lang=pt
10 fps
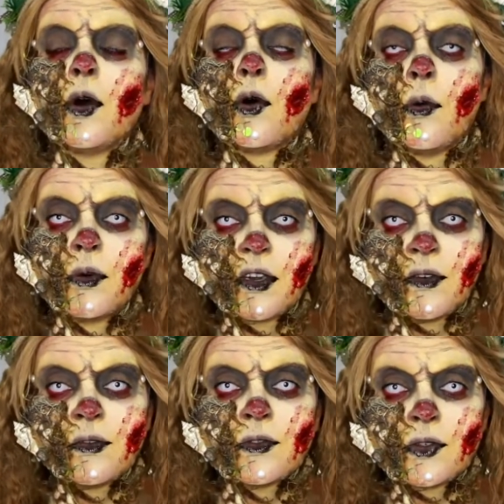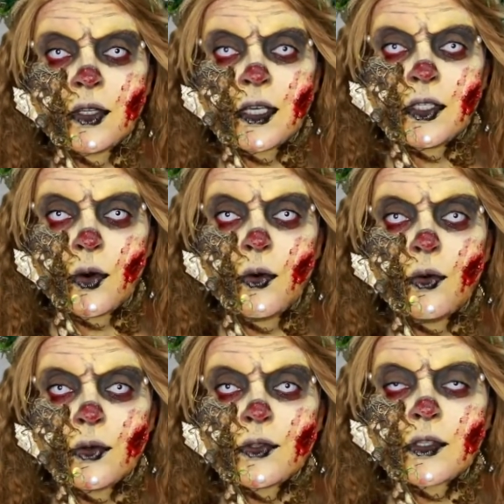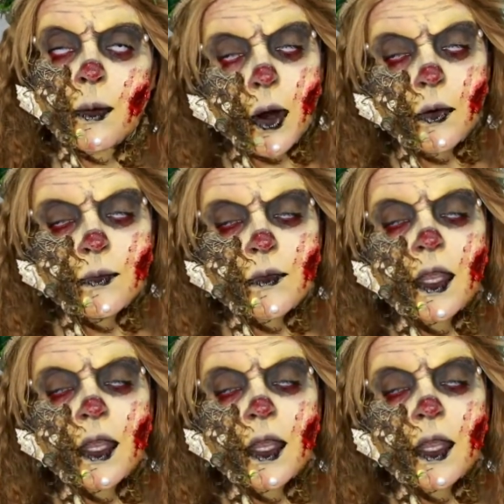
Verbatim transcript: como que vai funcionar esse concurso, tá bom?